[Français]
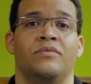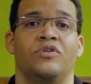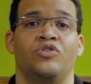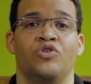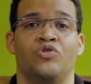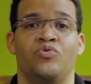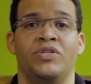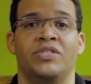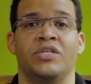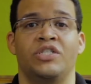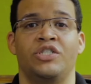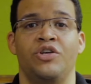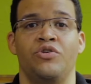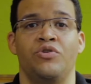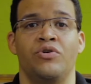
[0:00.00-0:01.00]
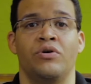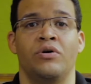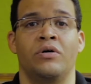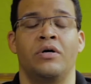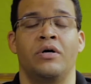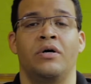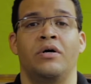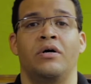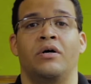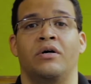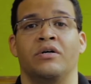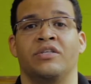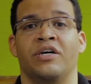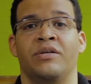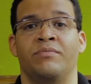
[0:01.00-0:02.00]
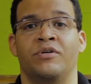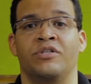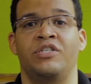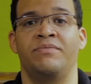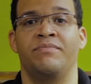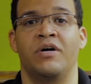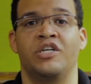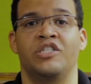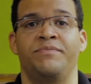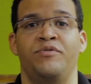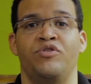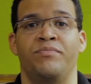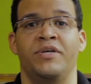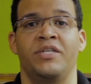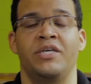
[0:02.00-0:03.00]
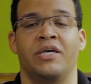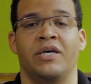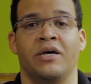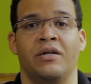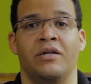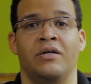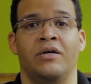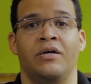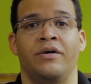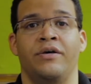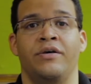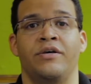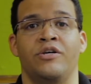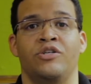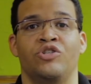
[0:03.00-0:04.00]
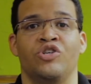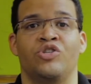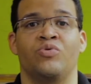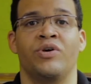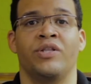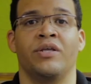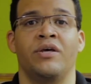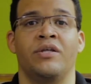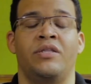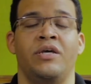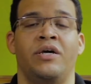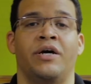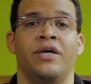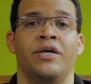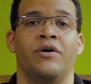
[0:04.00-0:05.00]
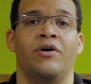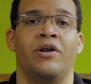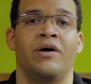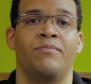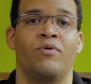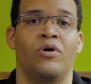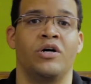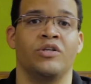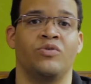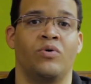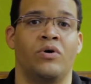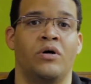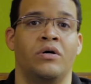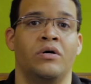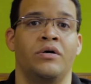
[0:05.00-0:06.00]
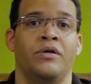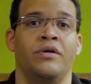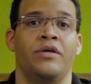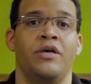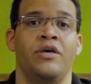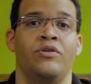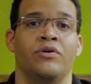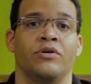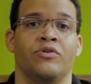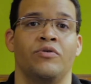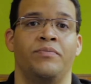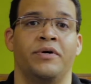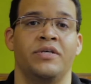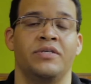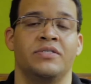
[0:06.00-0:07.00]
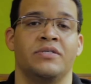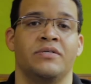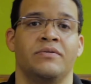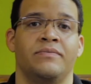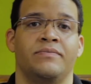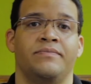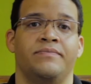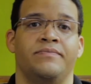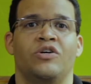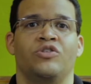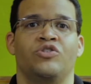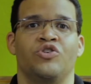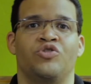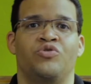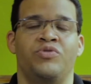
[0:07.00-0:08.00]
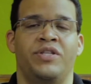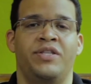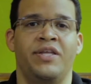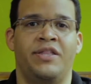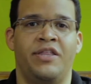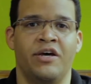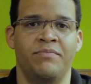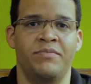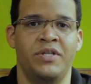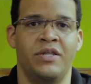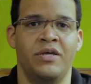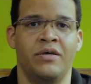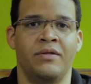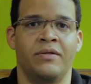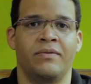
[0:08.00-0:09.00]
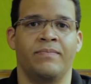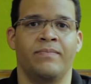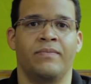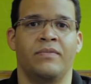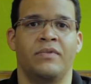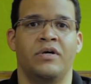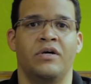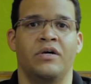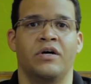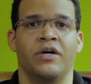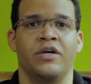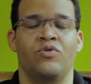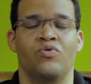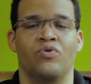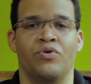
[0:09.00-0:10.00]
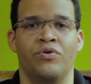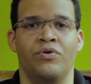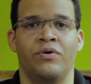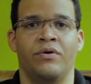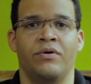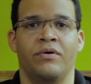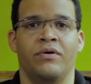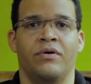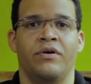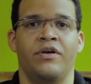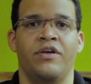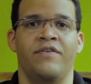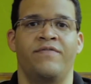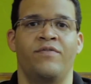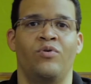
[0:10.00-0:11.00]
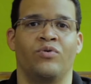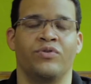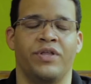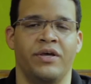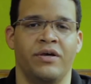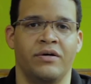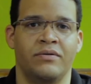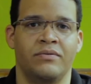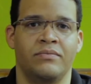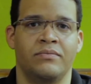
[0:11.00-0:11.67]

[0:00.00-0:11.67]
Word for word: Je suis ingénieur en traitement d'images biomédicales et je souhaite intégrer un laboratoire et une entreprise. Je suis déterminé, rigoureux et volontaire